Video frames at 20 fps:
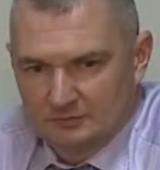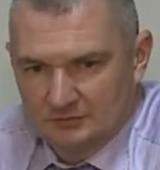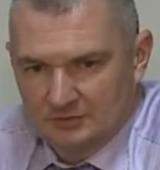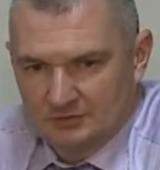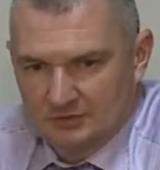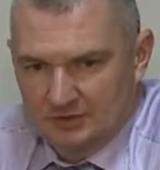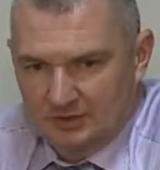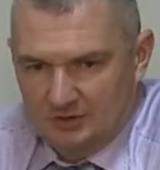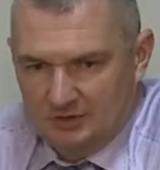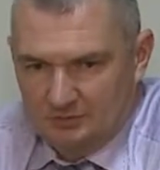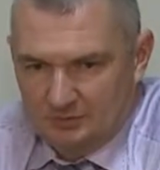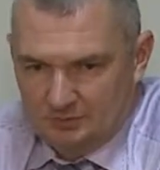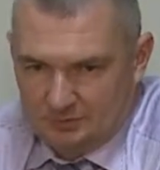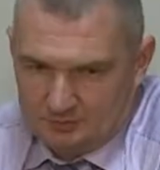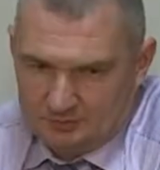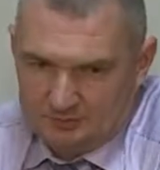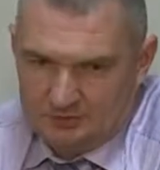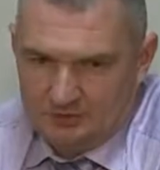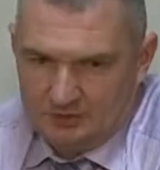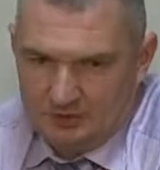с таким, в
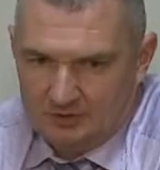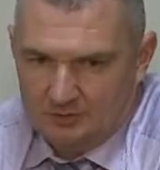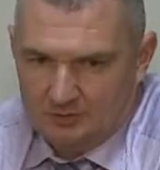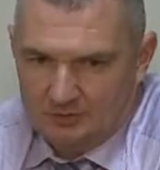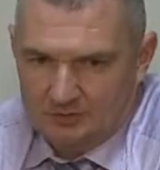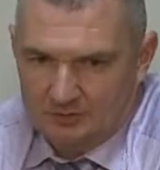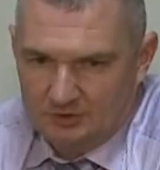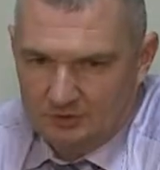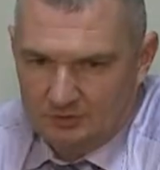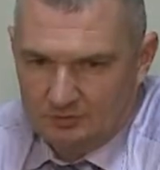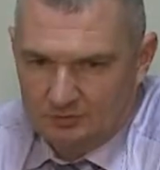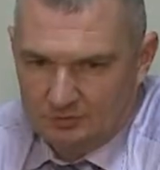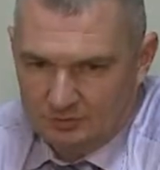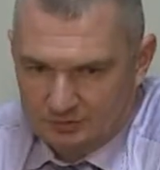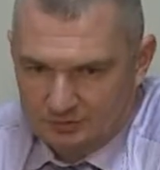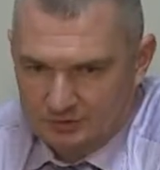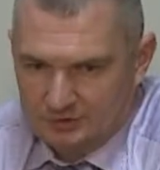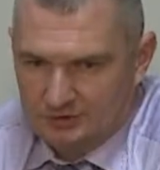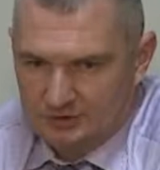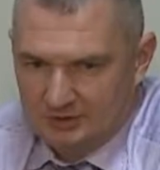общем, три года это
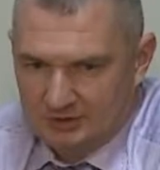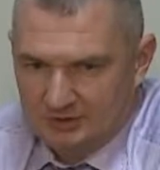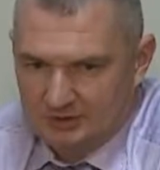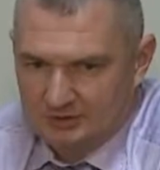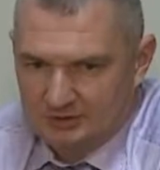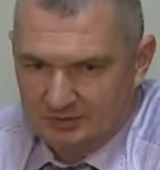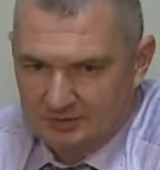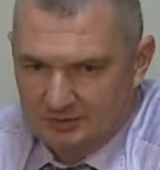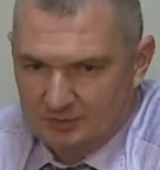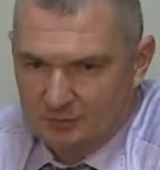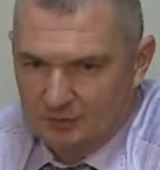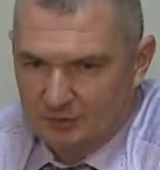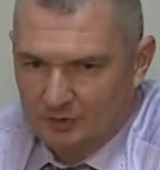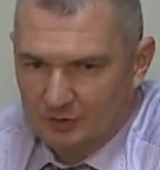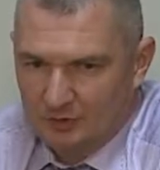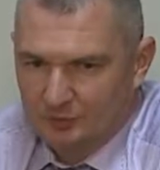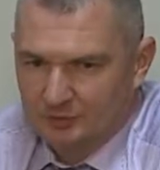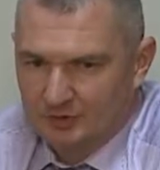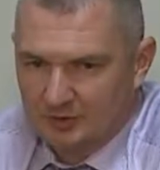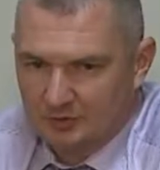уже считается
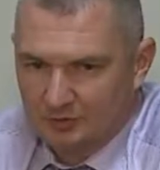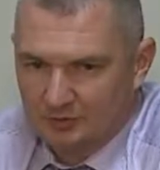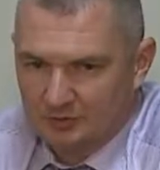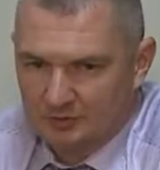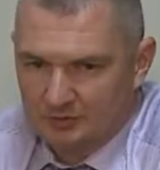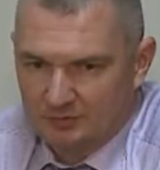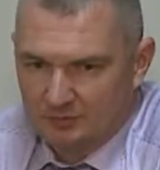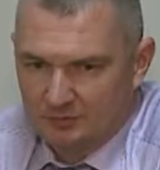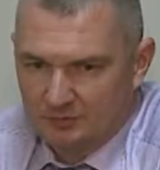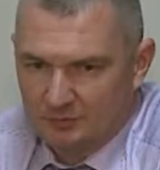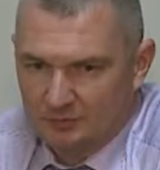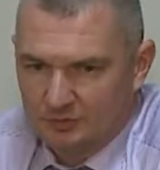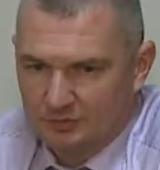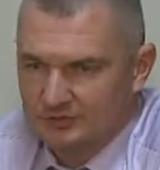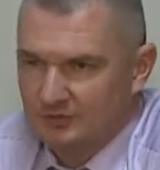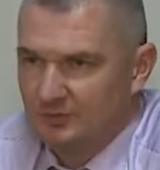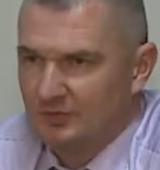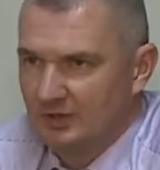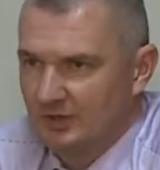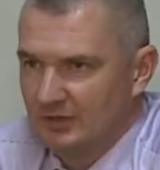опыт работы в
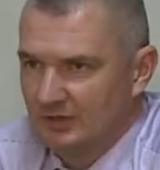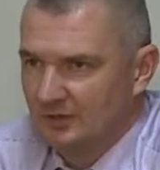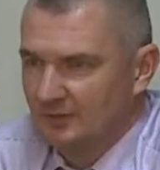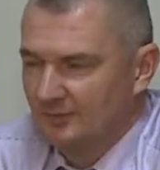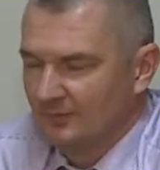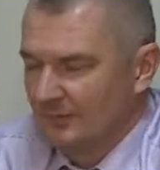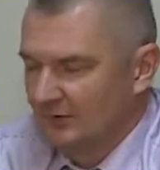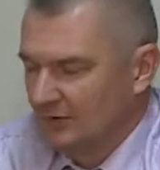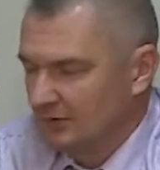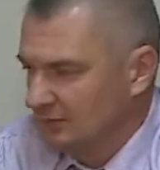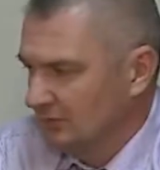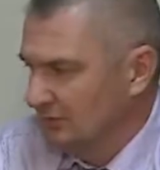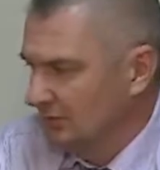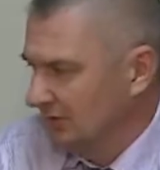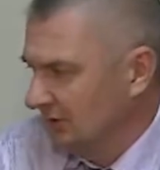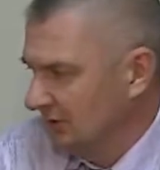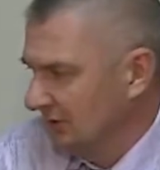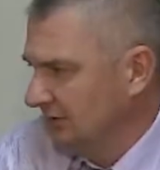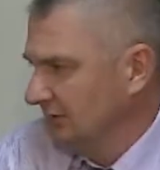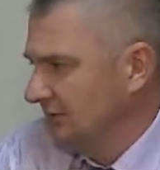любой сфере.
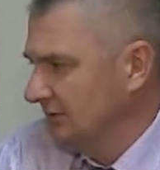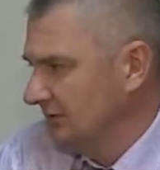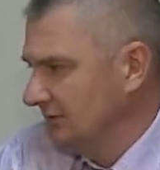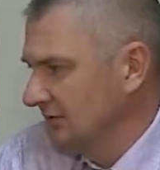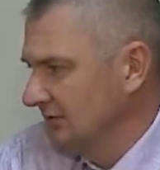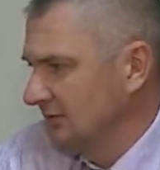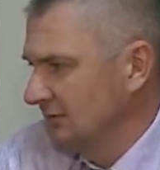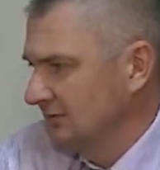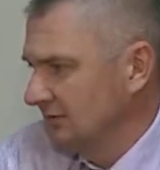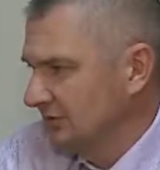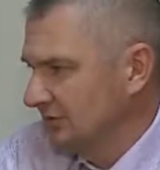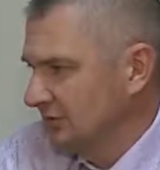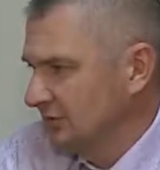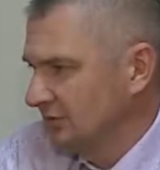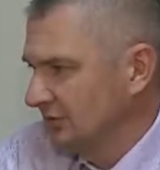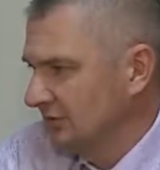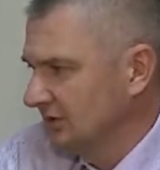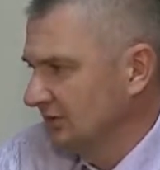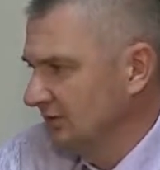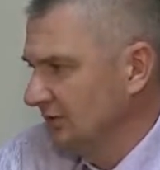Вот, и
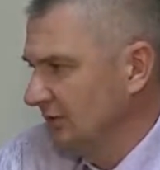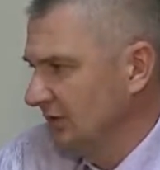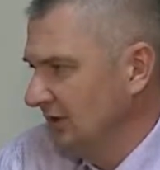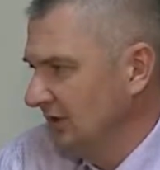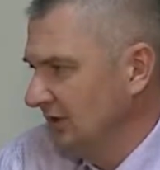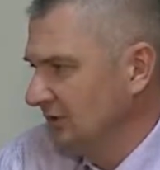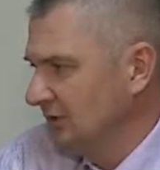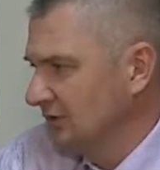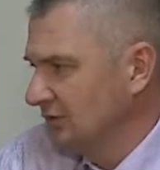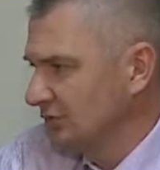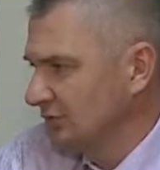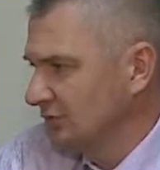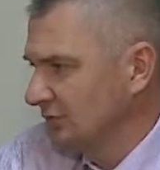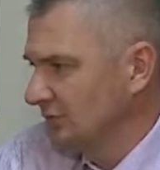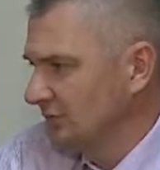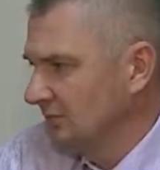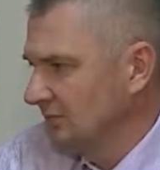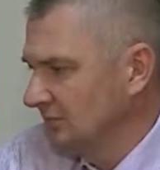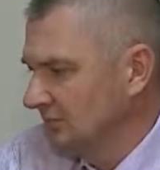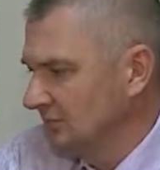что-то изменение
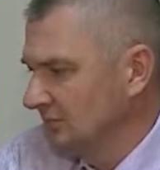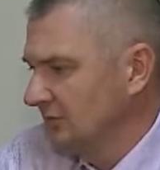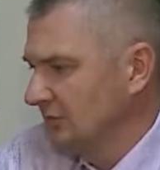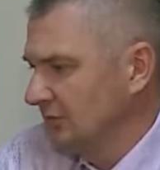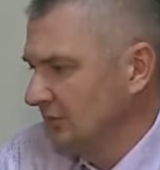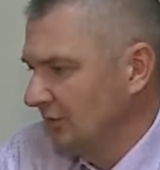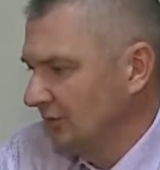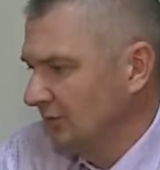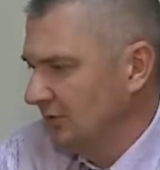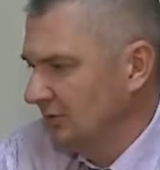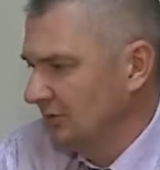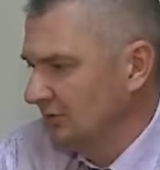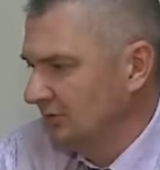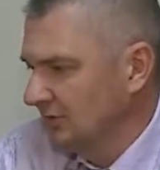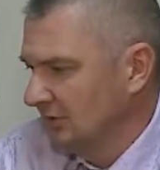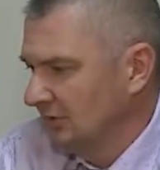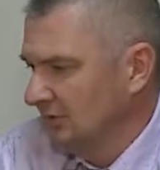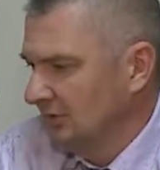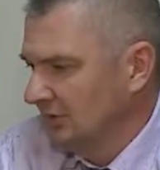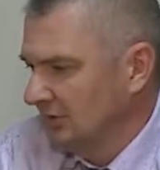ждем, например,
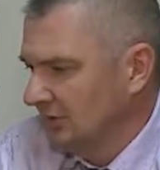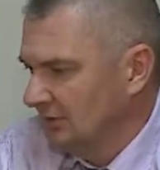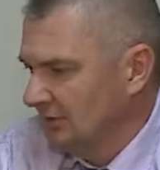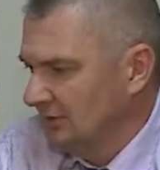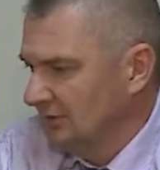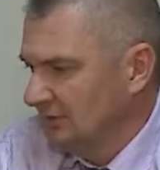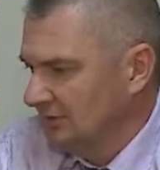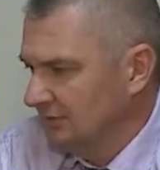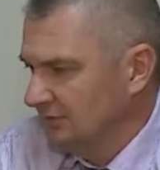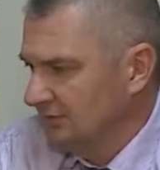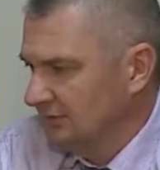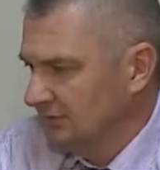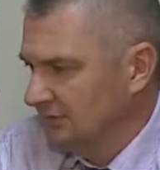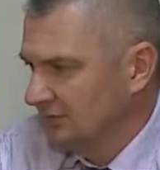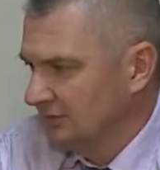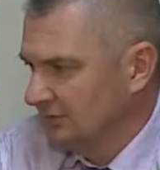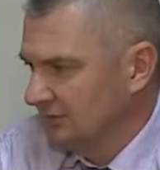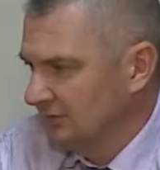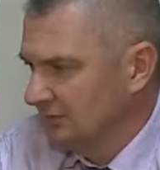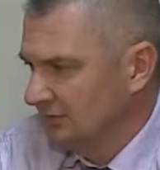э,
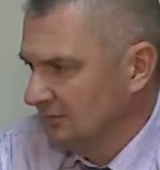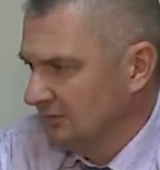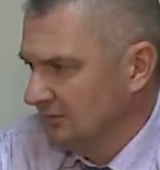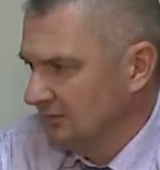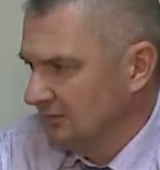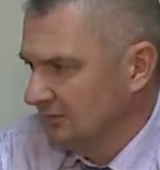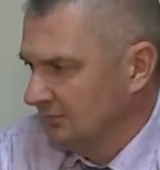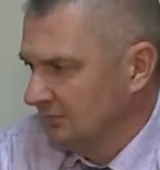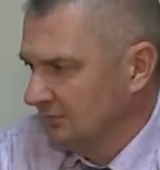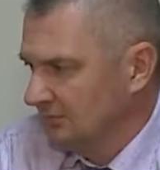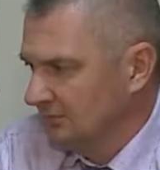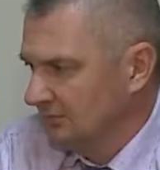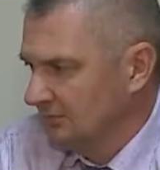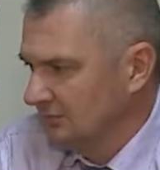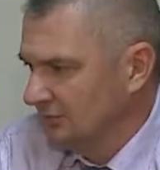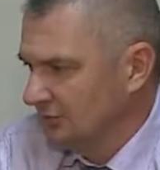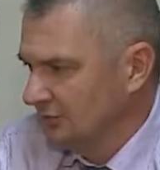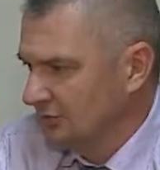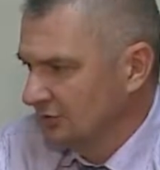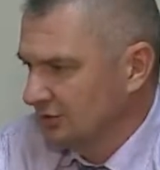все
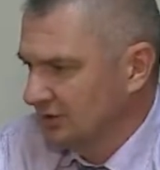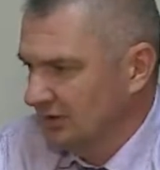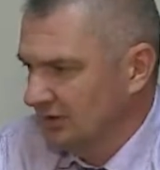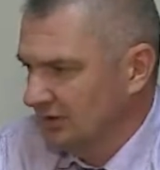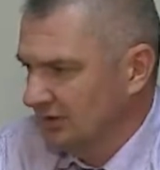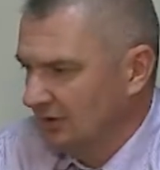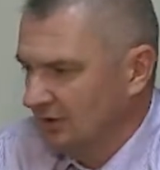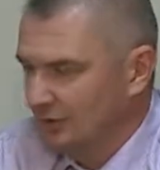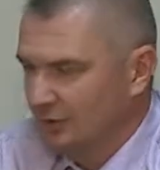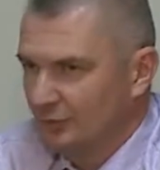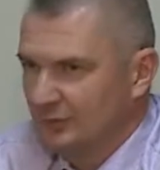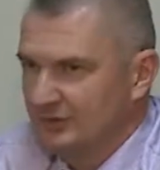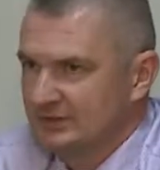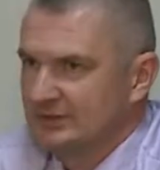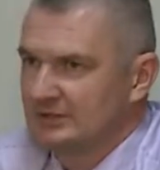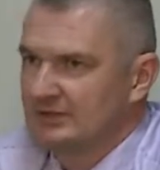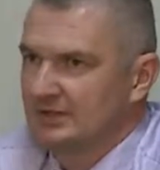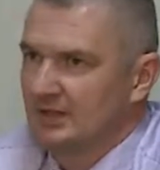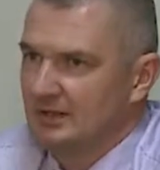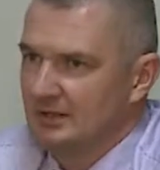ну, улучшение
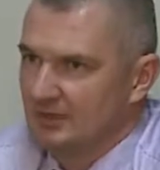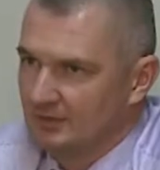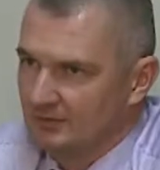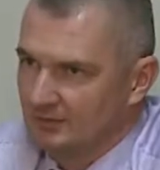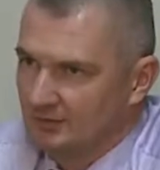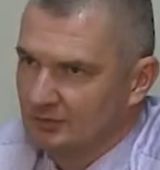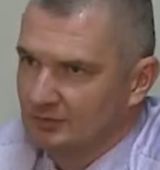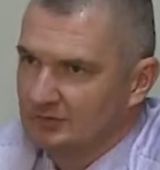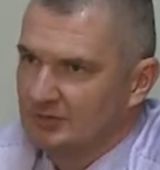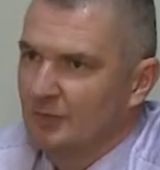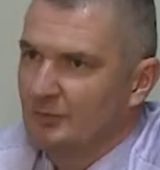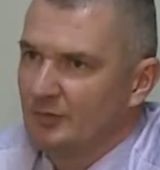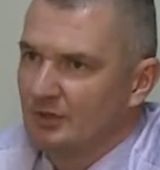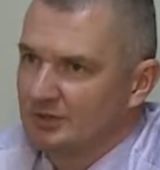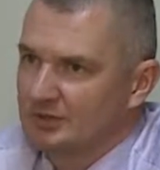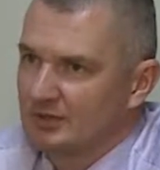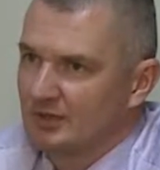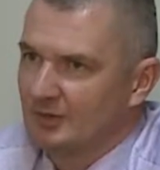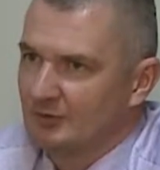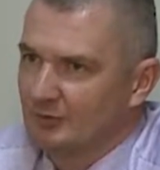геопозиционирования, то есть,
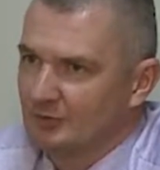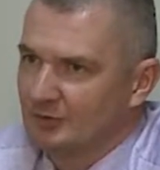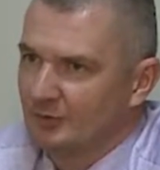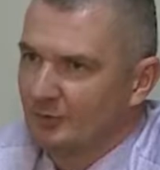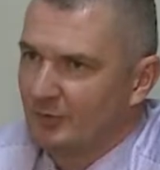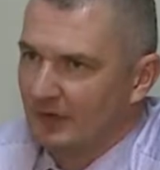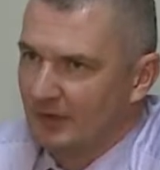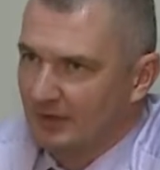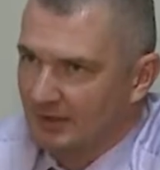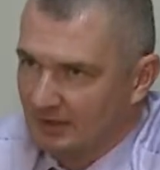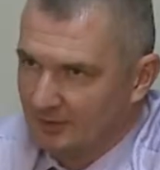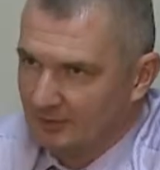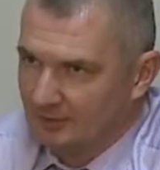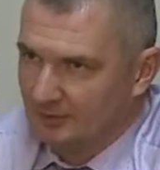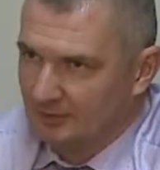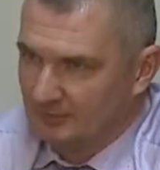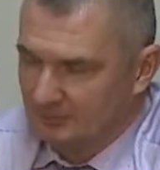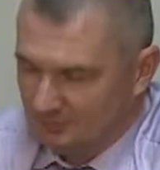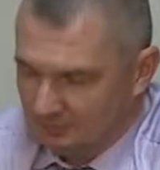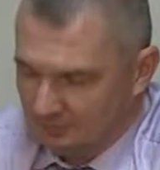опять же, работа
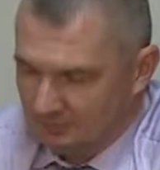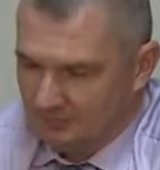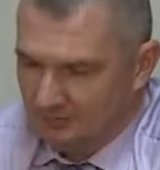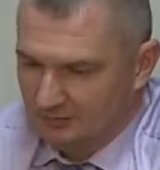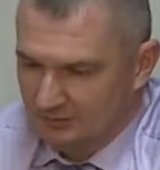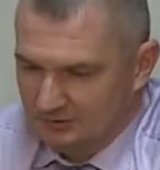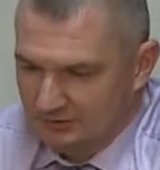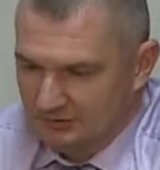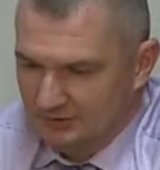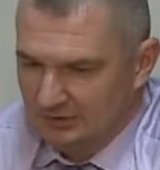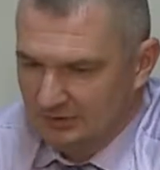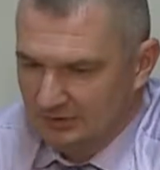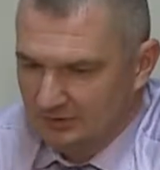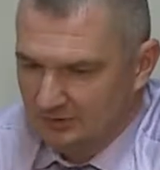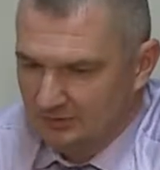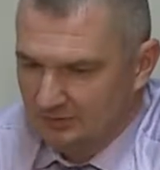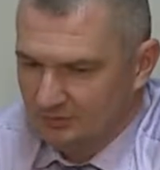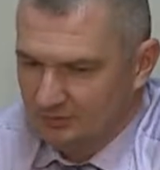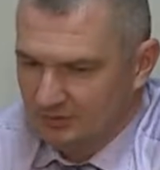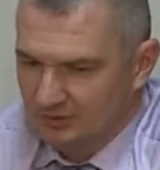программы. То есть,
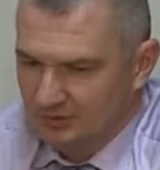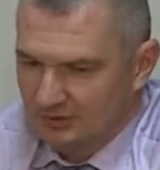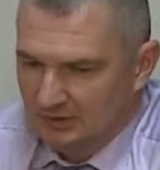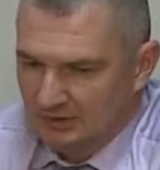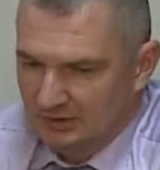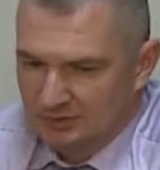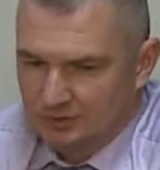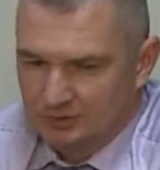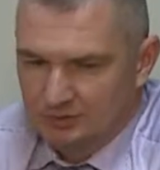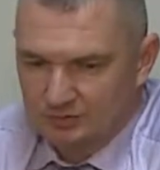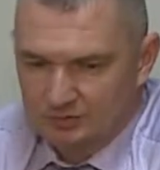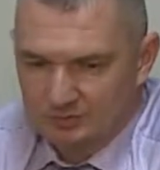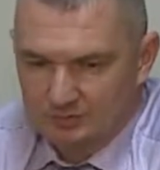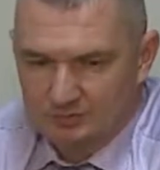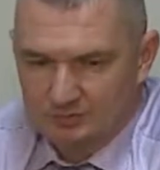да, то есть еще